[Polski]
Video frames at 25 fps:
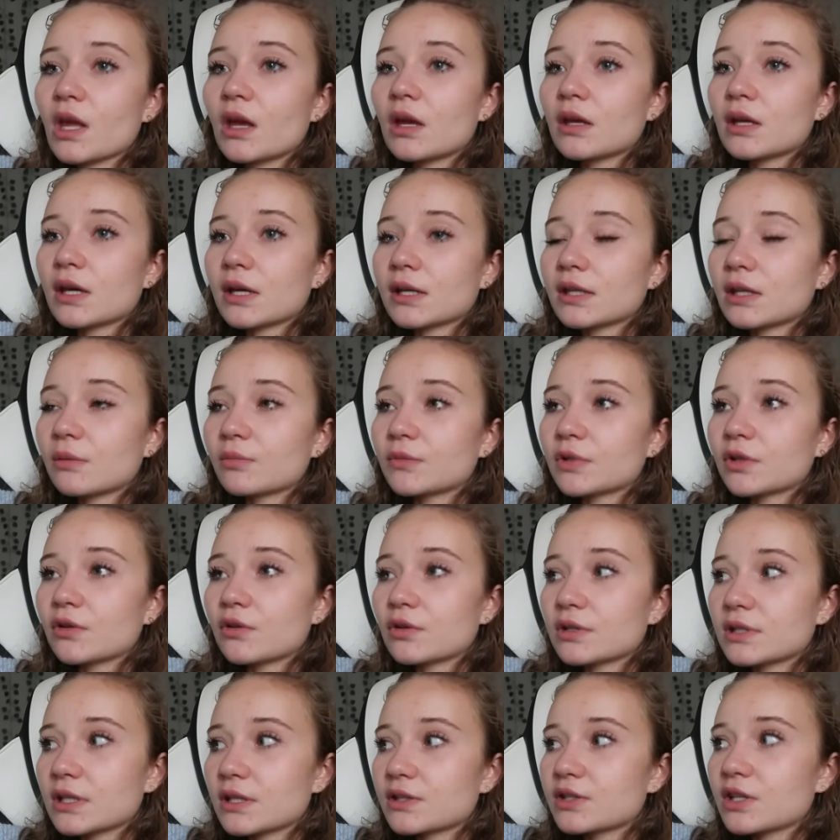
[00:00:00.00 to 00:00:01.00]
E, jaki tam
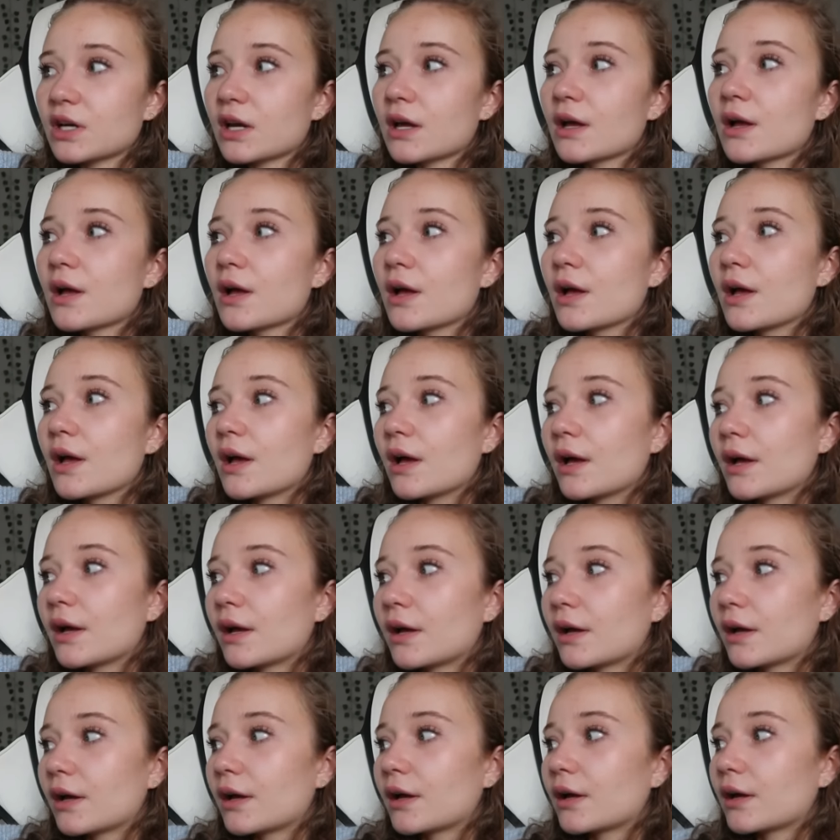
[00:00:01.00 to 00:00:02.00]
tylko chcecie.
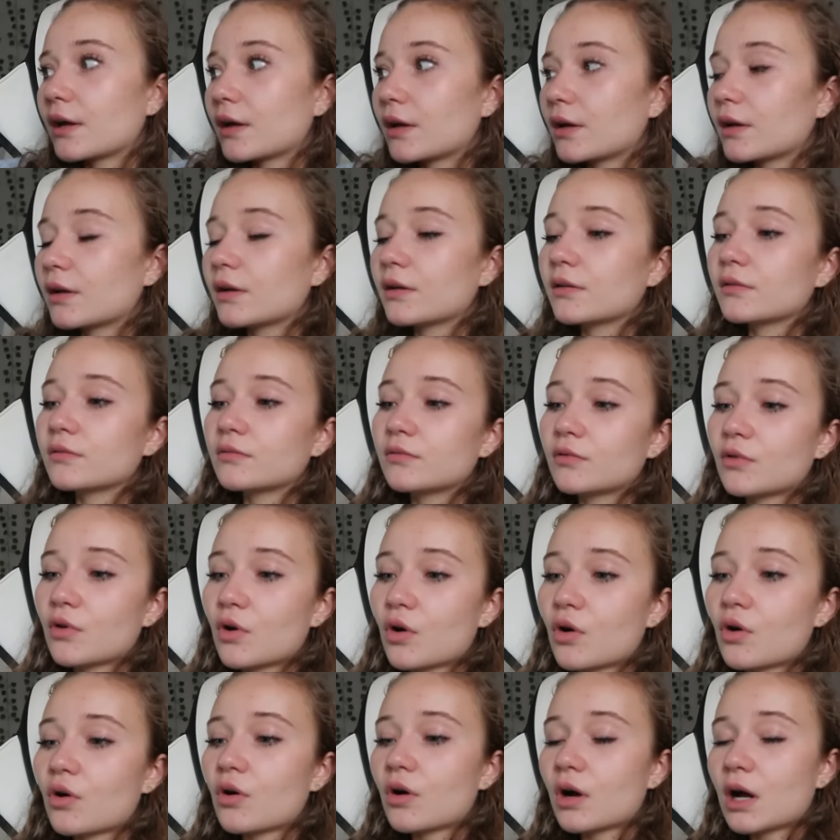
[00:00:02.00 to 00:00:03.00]
E,
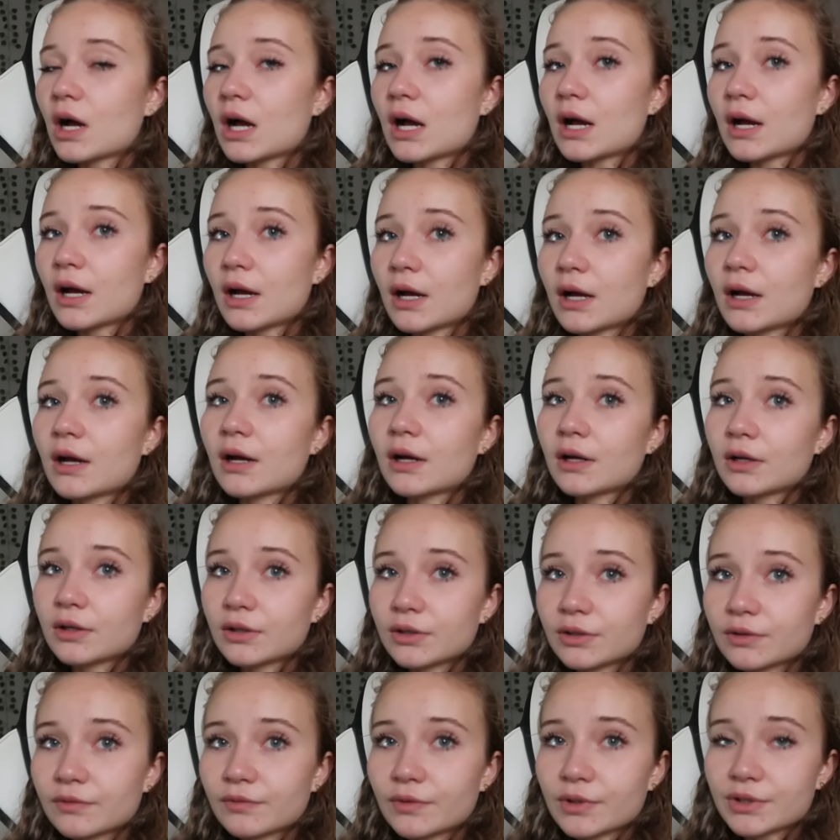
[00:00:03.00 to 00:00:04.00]
no a
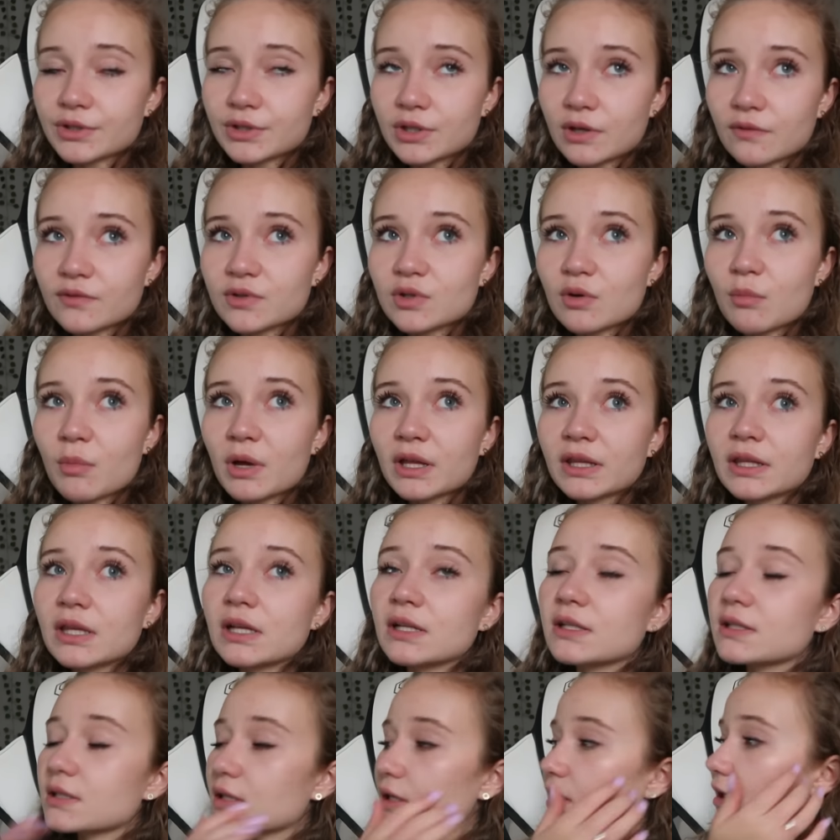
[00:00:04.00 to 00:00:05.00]
y, właśnie wziąłem
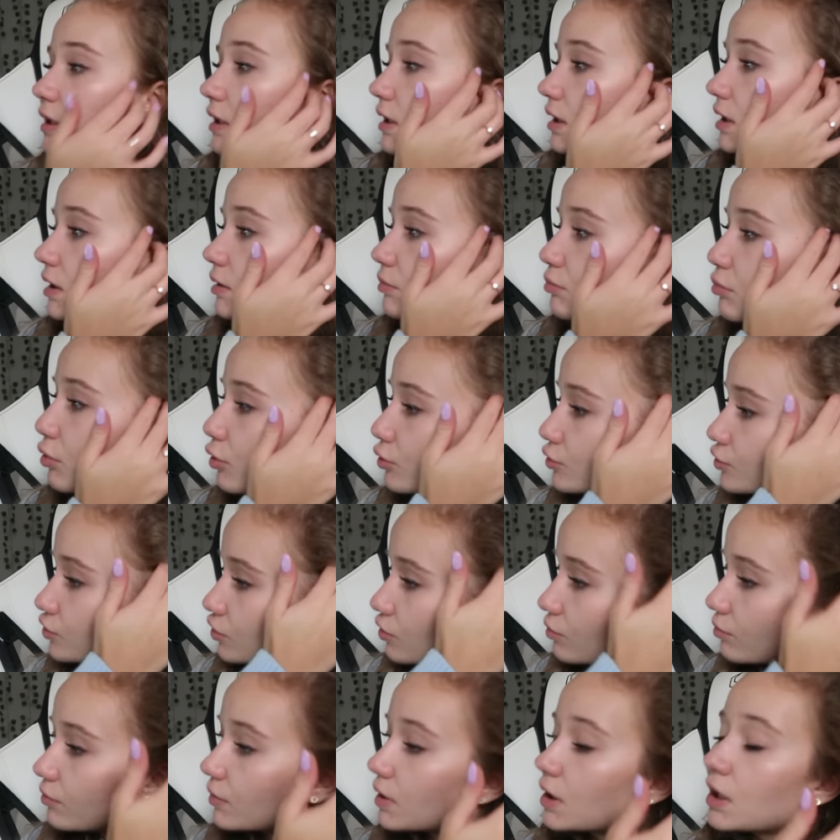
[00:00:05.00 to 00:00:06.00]
angielski i
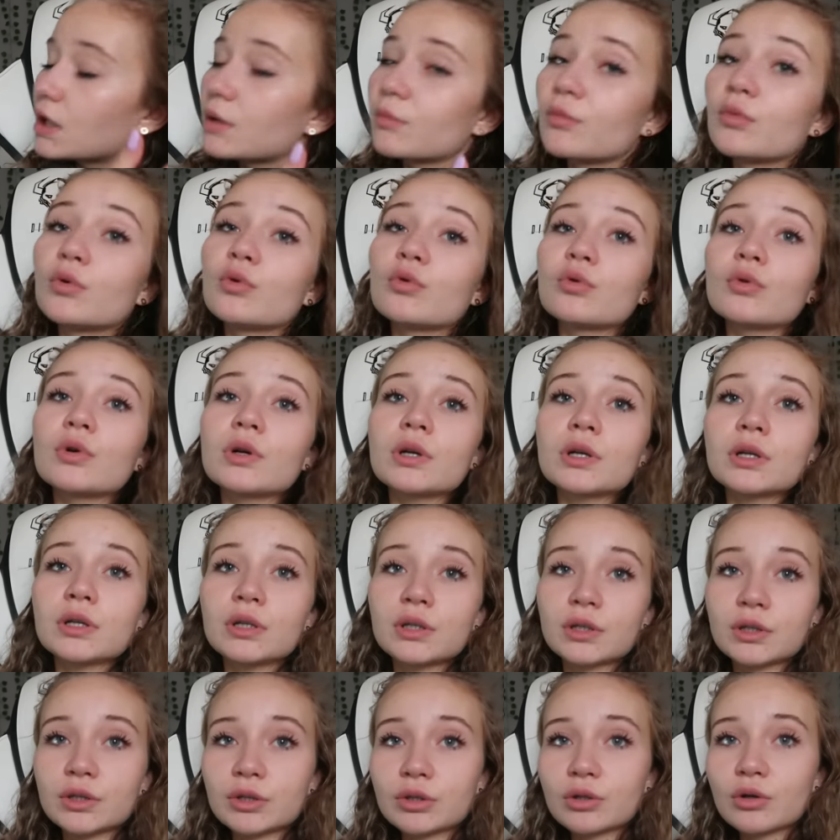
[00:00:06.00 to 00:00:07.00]
poziom był e,
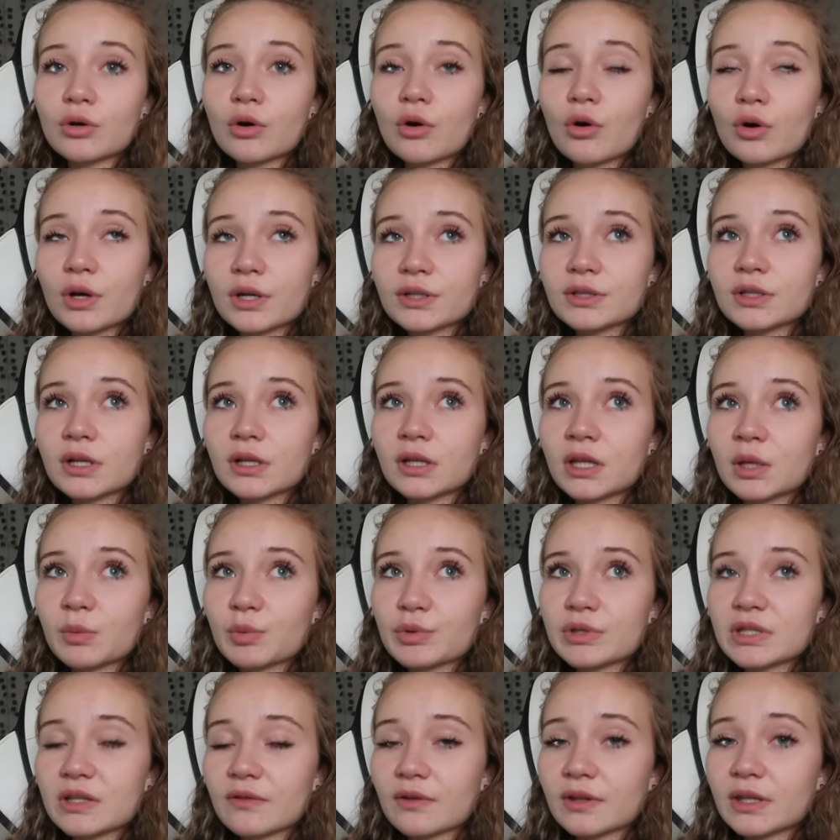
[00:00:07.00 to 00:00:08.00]
określany na
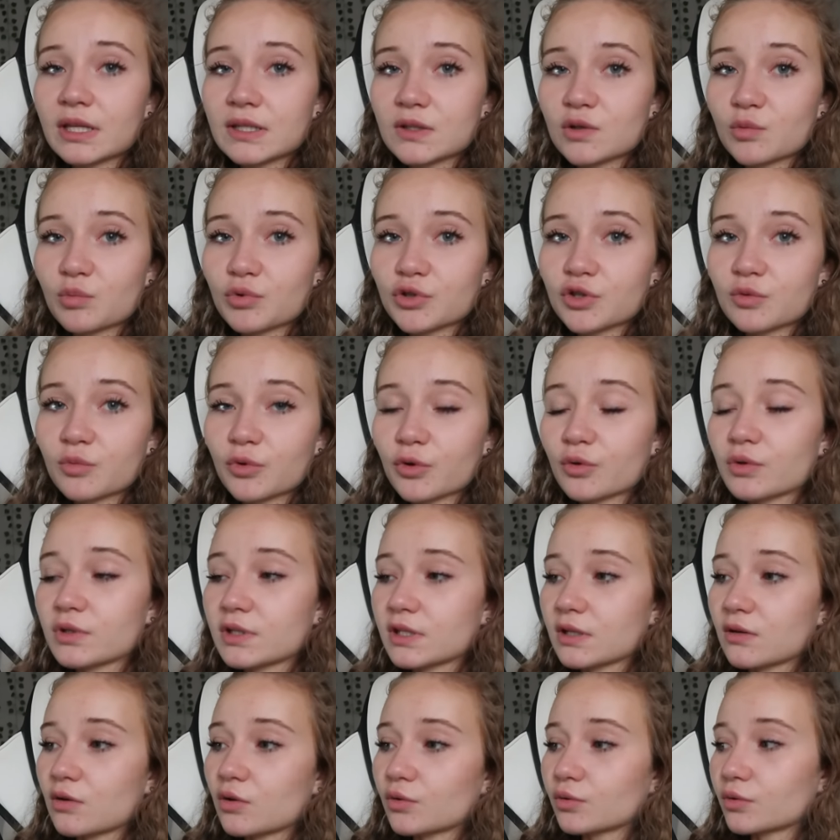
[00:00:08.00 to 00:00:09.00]
podstawie testu
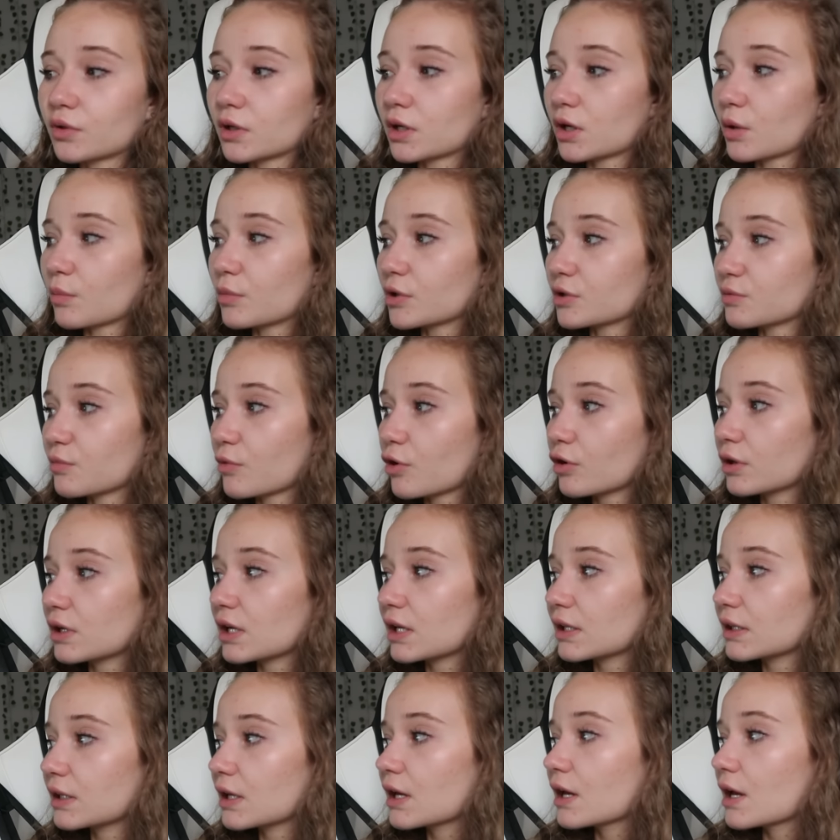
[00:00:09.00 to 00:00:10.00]
poziomującego, który robiliśmy
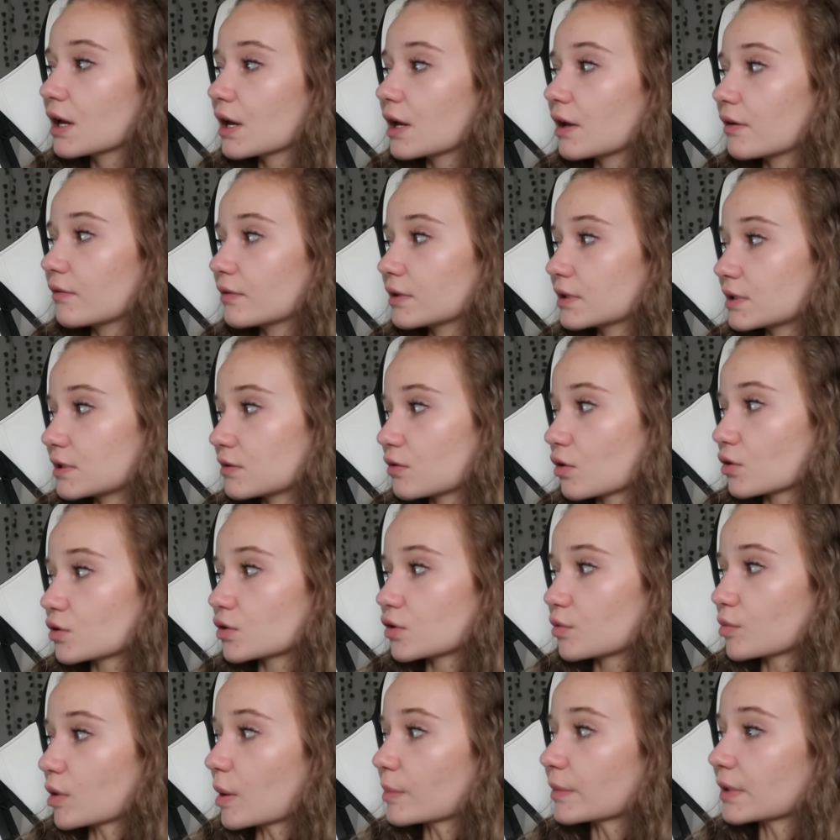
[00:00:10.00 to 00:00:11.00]
online, więc to
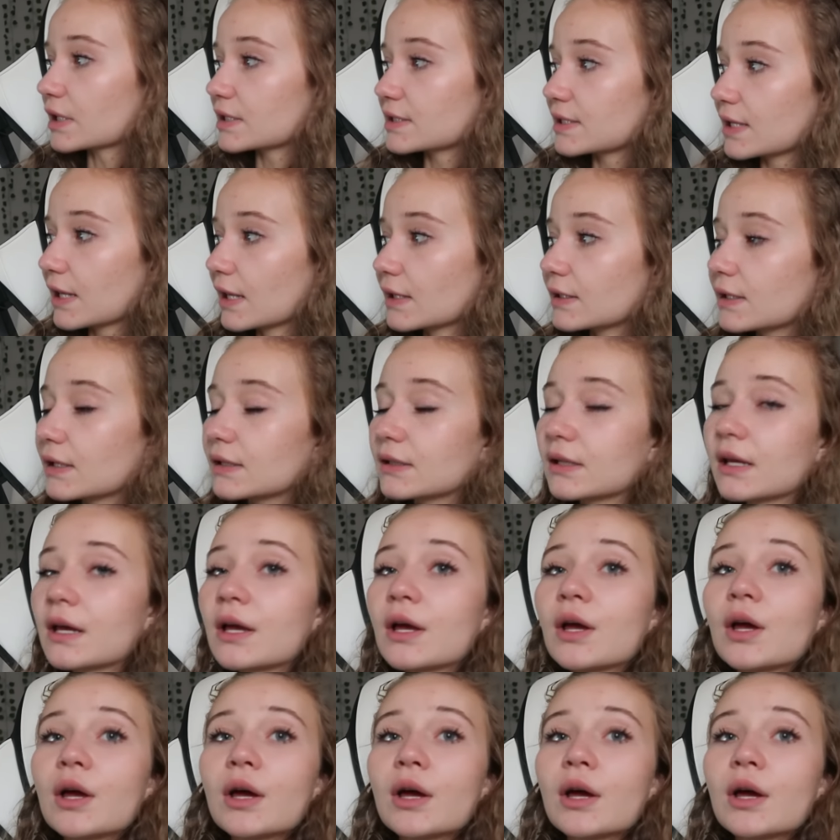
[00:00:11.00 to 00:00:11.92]
zrobiłam na C1